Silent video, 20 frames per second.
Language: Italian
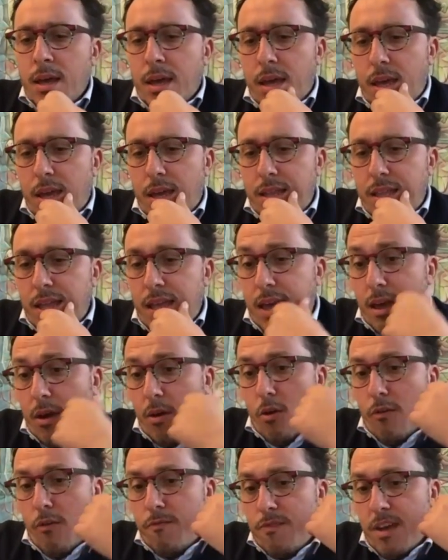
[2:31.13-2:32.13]
Ed è
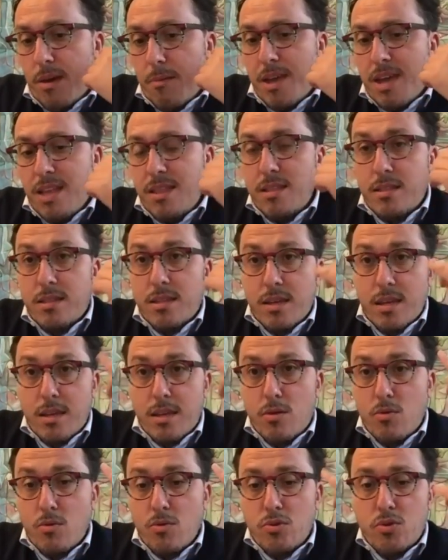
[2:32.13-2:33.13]
ovviamente
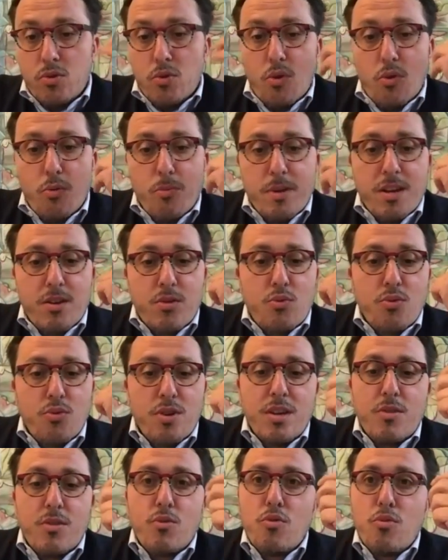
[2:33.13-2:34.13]
non solo per
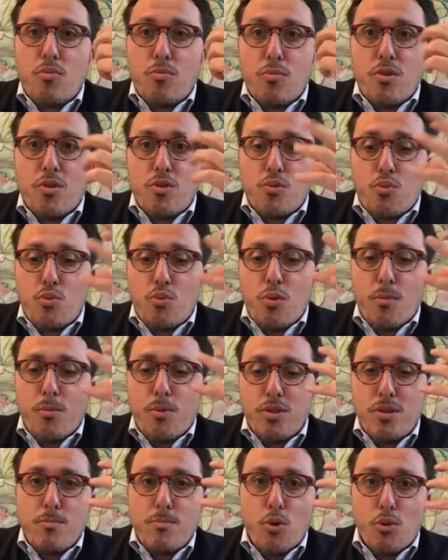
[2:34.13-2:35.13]
curriculum un uomo
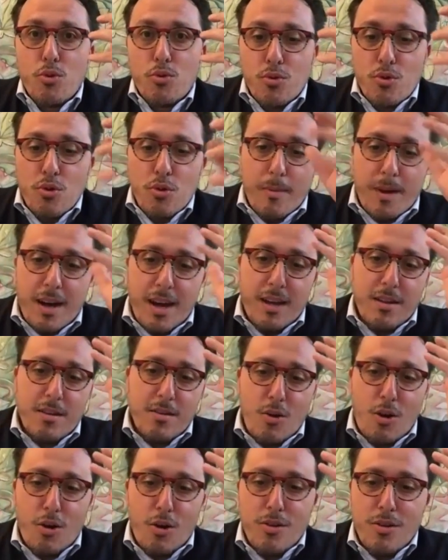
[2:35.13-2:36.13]
di mondo, ma
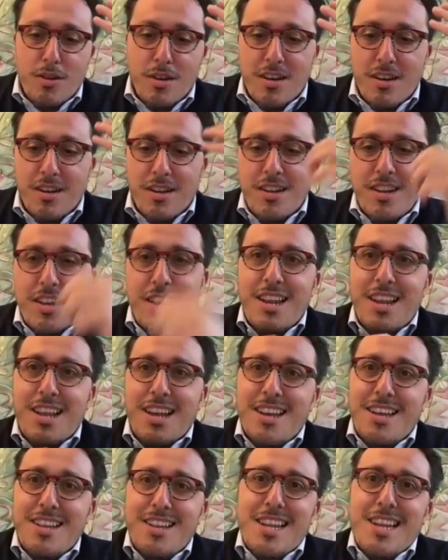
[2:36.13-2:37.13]
non
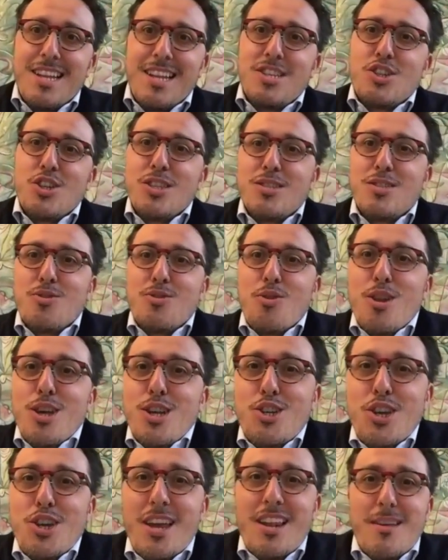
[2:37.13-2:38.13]
nella, nell'eccezione
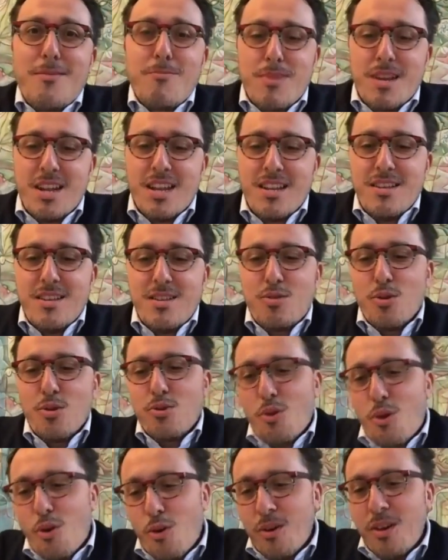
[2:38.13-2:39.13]
celebre di
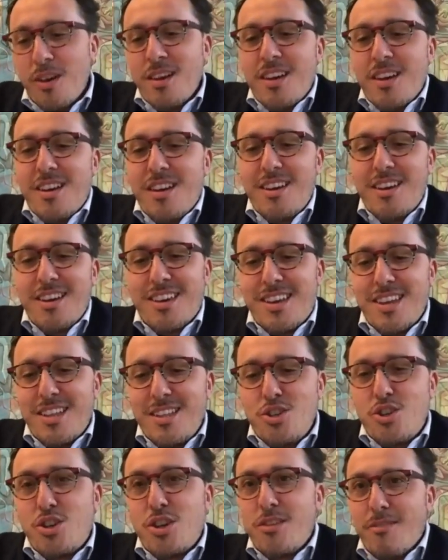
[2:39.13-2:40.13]
Totò, eh, che
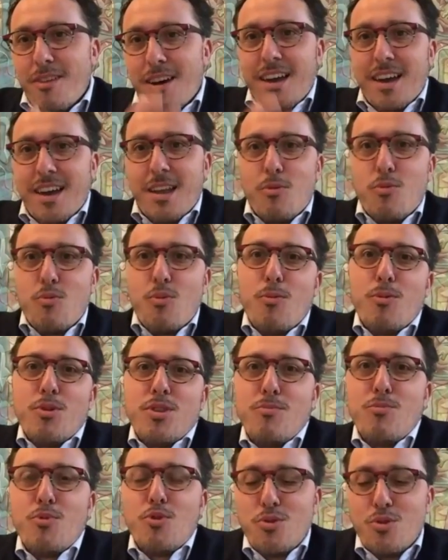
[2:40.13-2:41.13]
diceva che era un uomo di
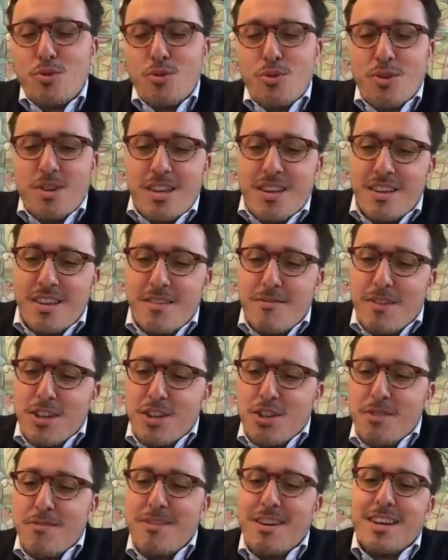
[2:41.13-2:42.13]
mondo chi
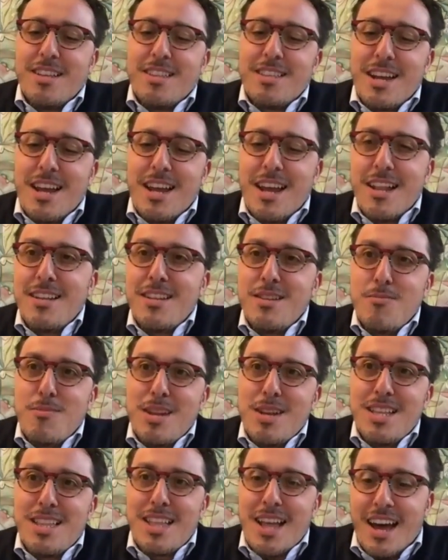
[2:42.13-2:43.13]
faceva tre anni di
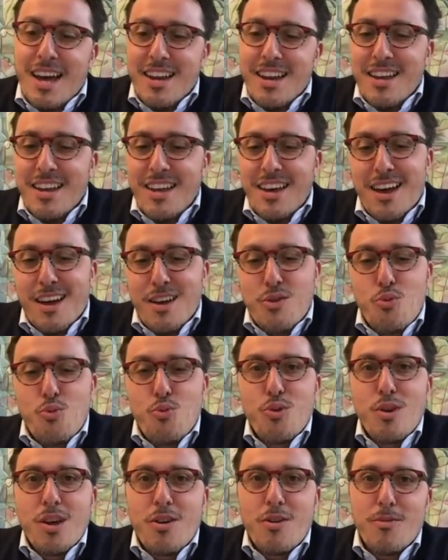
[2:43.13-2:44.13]
militare a
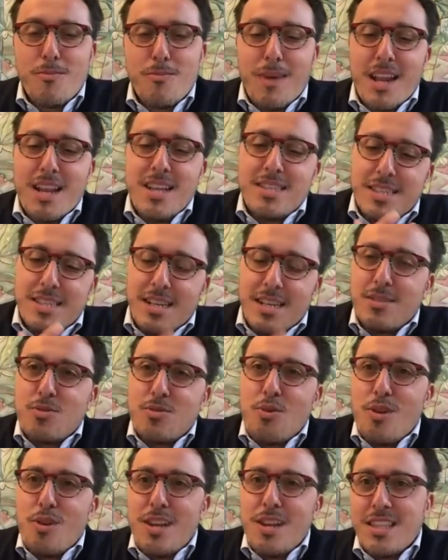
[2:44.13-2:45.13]
Cuneo, ma nel
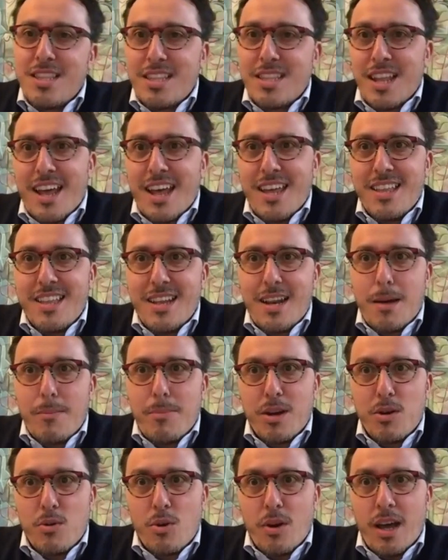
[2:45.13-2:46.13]
senso letterale della
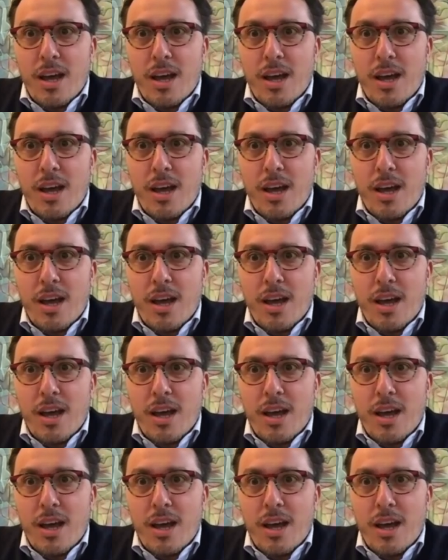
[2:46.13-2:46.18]
parola.